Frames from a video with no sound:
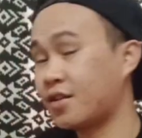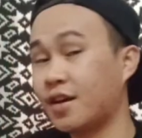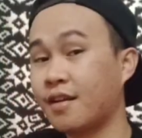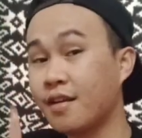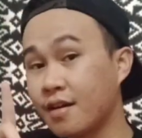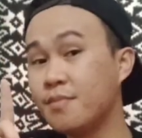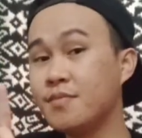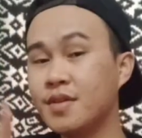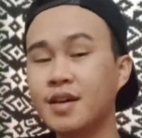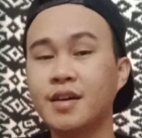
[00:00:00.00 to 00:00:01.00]
saya rekam
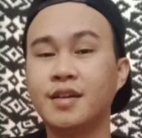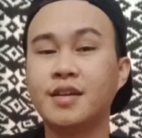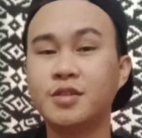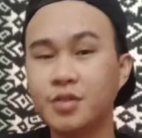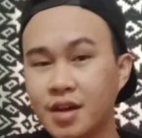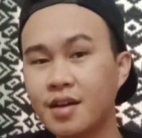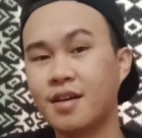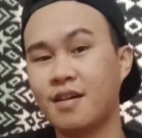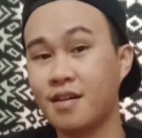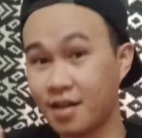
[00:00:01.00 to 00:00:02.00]
dan juga
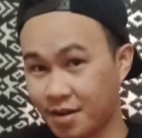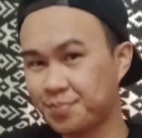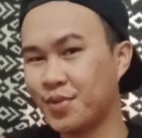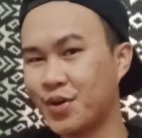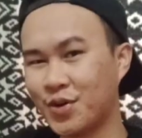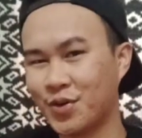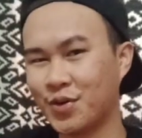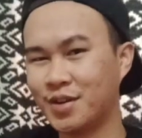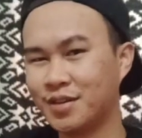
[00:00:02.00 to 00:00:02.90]
upload